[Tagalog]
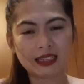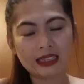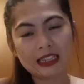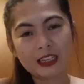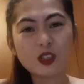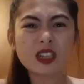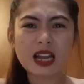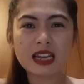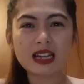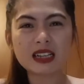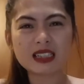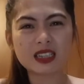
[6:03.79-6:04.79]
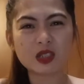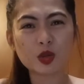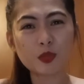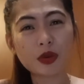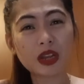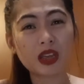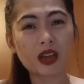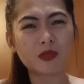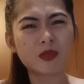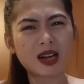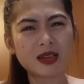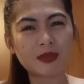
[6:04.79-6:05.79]
yun nga lang kasi, syempre, ang
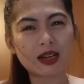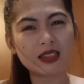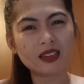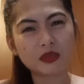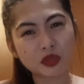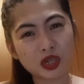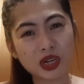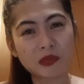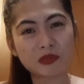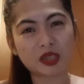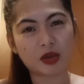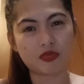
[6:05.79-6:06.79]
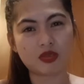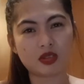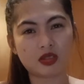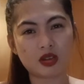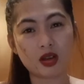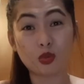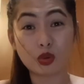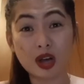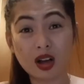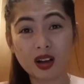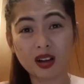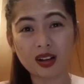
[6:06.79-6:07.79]
mahal-mahal ng shrimp, tapos ako
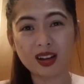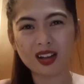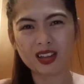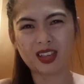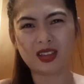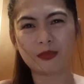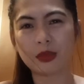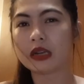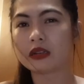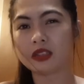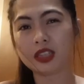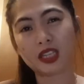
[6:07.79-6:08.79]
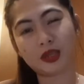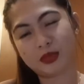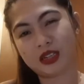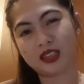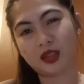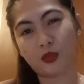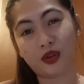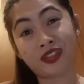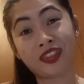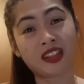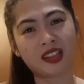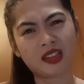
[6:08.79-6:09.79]
lang ang kakain, parang hindi naman ata worth
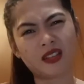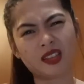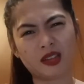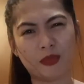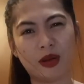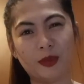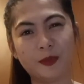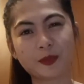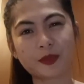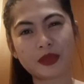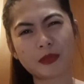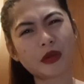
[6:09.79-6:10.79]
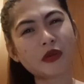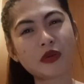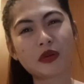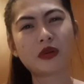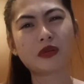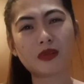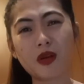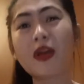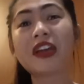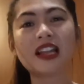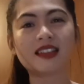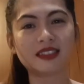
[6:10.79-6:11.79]
it yun, ba diba? Pero,
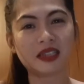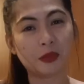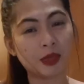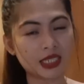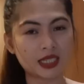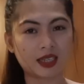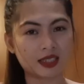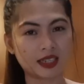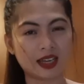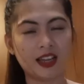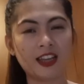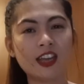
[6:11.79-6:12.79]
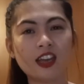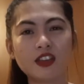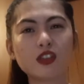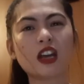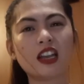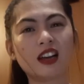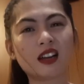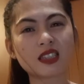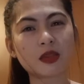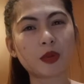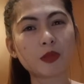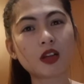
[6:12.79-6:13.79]
okay lang din naman sa kanya. Yun nga lang kasi,
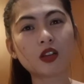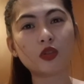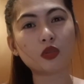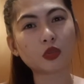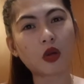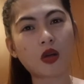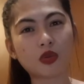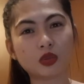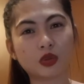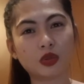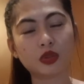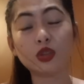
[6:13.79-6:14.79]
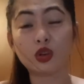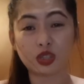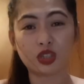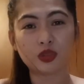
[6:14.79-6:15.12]
pag magluluto ako doon, noon,